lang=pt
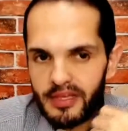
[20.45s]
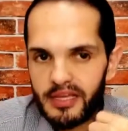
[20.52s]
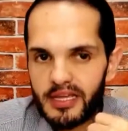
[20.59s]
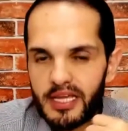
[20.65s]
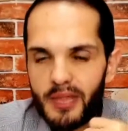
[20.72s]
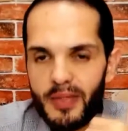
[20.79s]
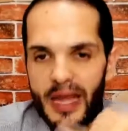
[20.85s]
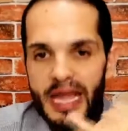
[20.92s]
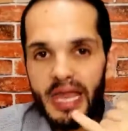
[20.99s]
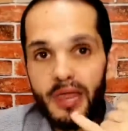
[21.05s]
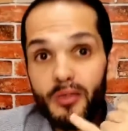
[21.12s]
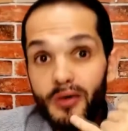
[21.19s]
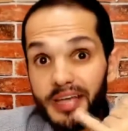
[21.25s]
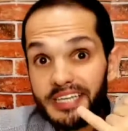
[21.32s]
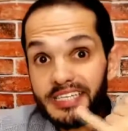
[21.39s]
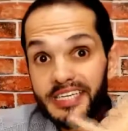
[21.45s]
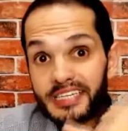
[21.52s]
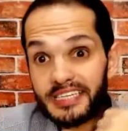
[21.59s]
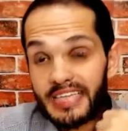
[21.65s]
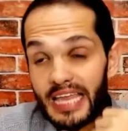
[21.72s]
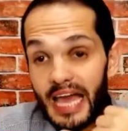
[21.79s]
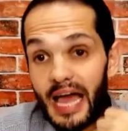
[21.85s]
que está querendo
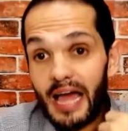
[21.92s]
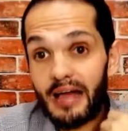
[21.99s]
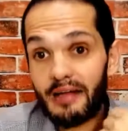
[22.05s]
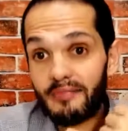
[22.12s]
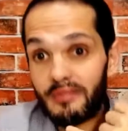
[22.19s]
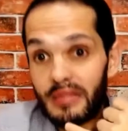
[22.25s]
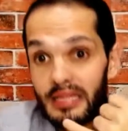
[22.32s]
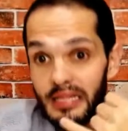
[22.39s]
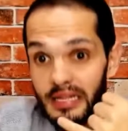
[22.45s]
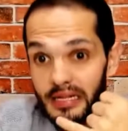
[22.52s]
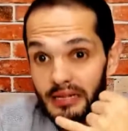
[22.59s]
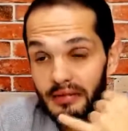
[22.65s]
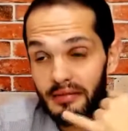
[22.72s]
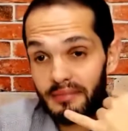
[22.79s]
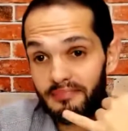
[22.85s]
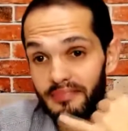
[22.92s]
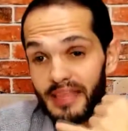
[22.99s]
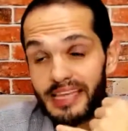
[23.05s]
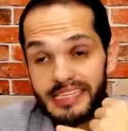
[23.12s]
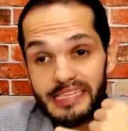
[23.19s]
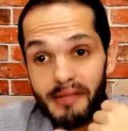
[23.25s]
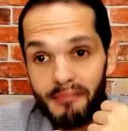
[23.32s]
registrar
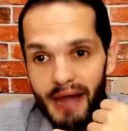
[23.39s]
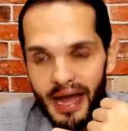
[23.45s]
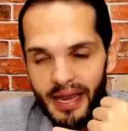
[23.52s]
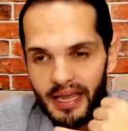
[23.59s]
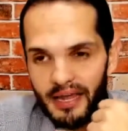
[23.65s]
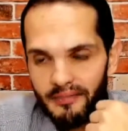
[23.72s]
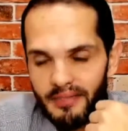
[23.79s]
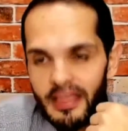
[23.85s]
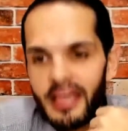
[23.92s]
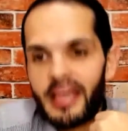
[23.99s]
essa marca.